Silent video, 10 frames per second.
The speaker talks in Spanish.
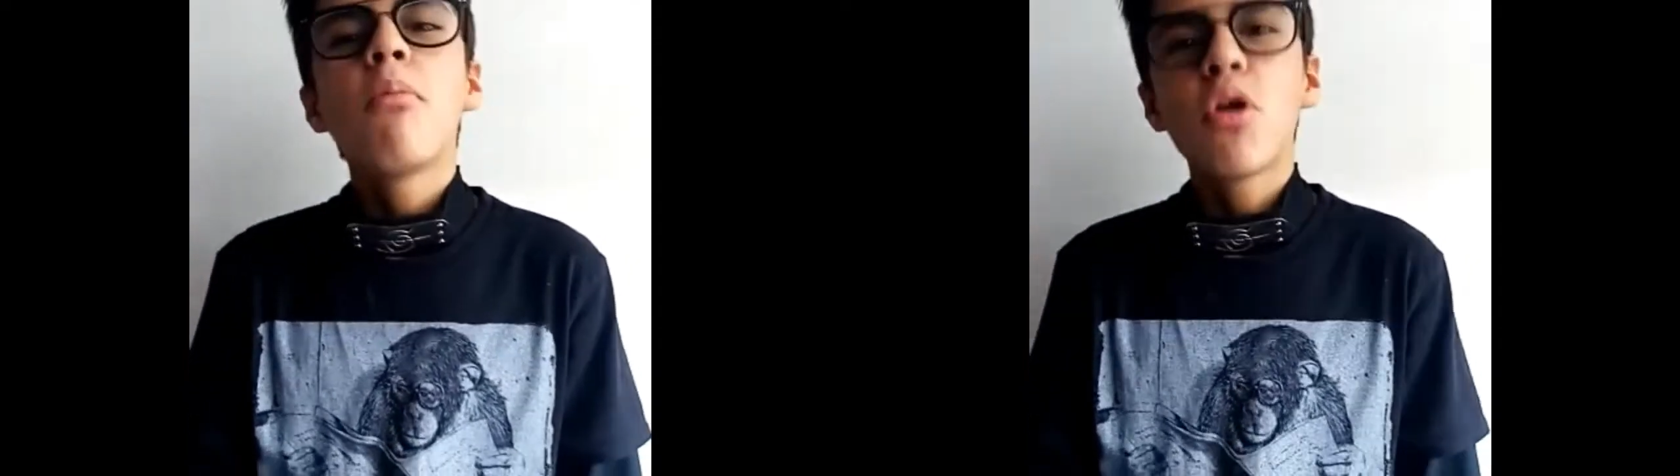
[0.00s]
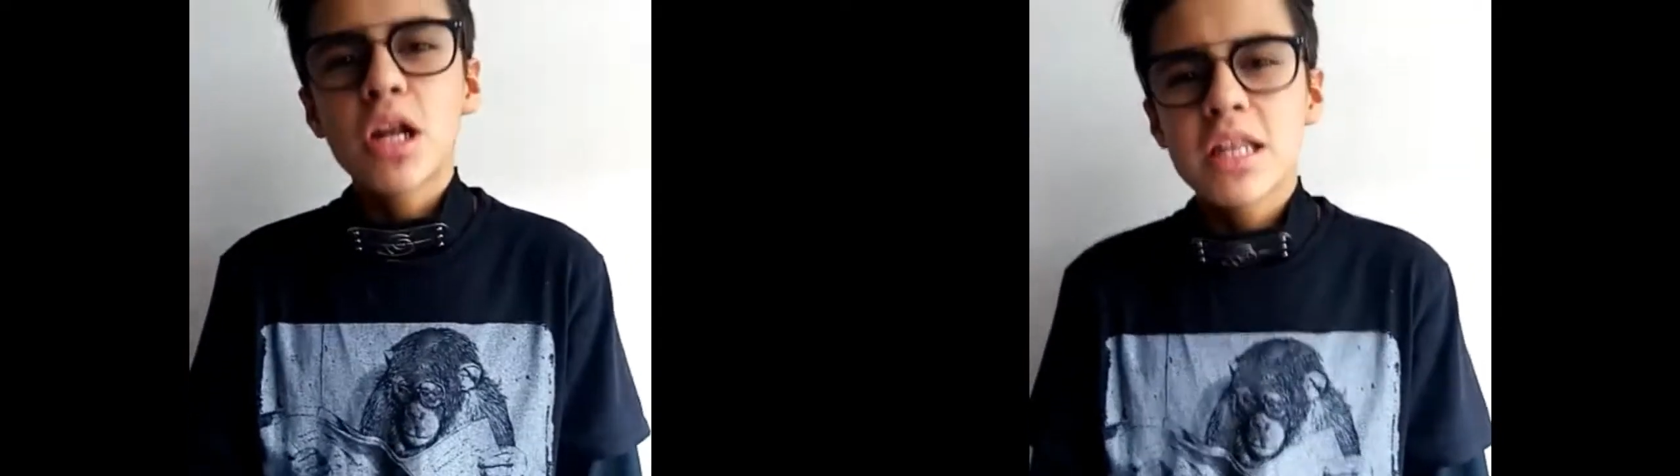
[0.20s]

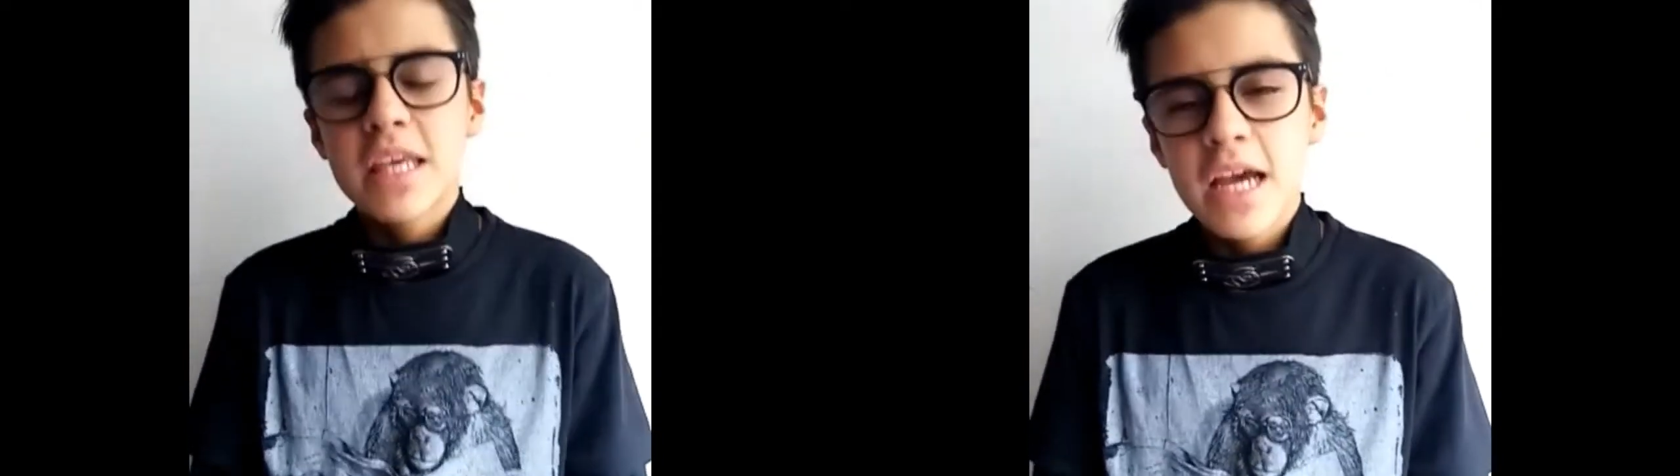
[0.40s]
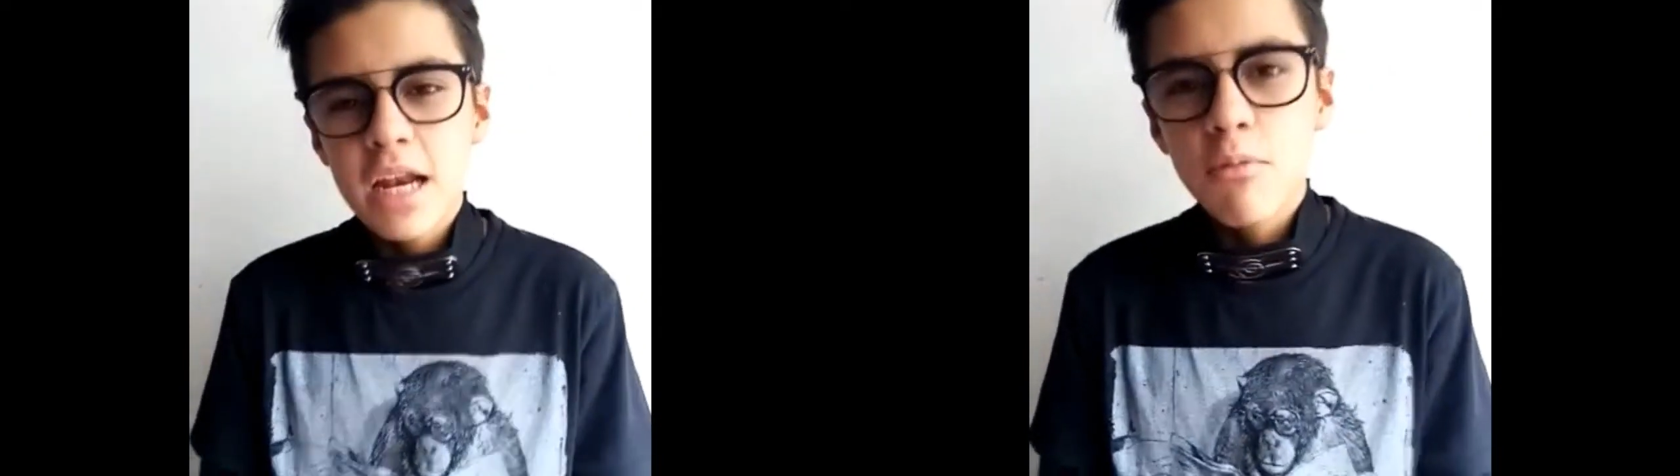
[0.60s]
por el
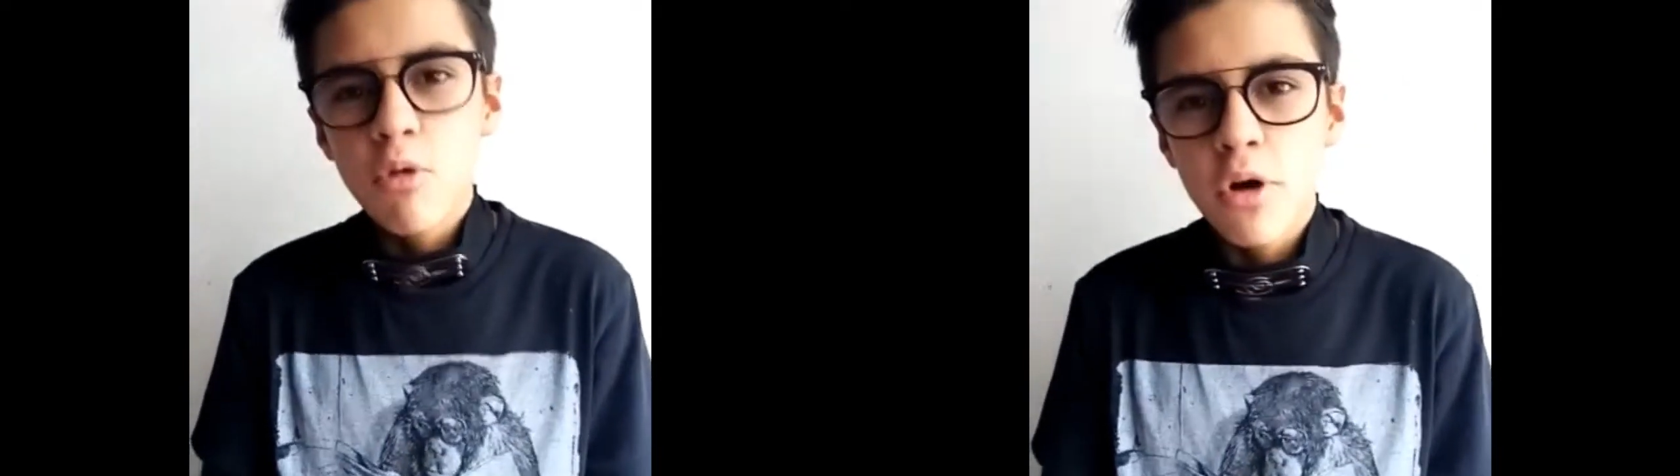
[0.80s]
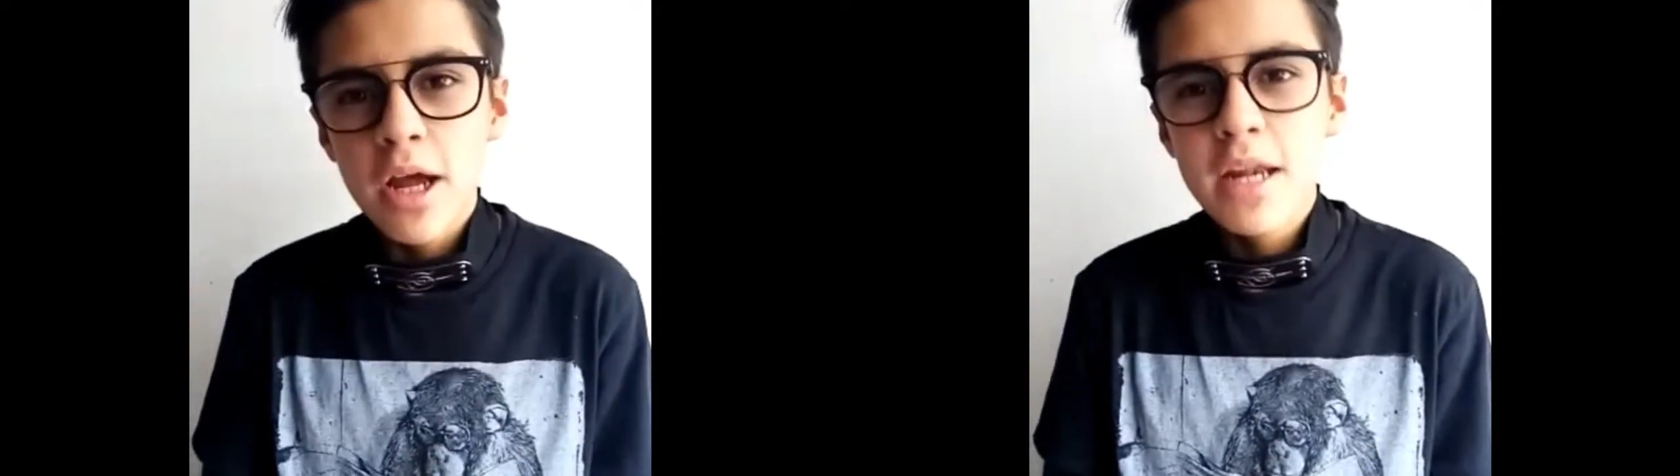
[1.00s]
Día de la
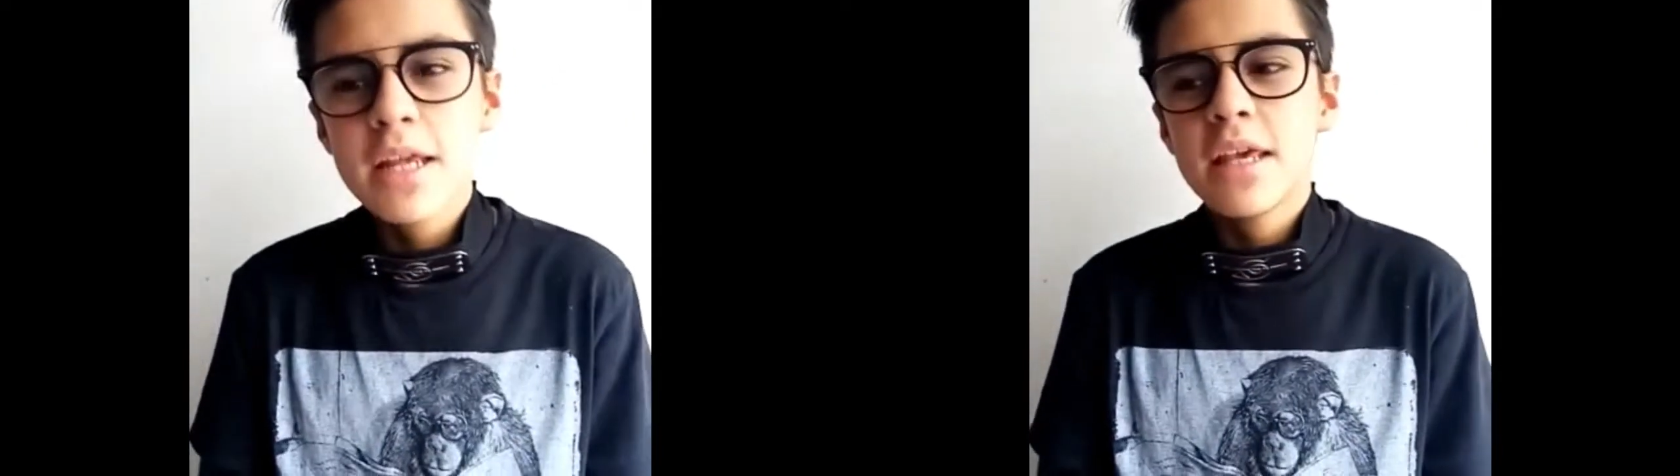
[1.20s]
Mujer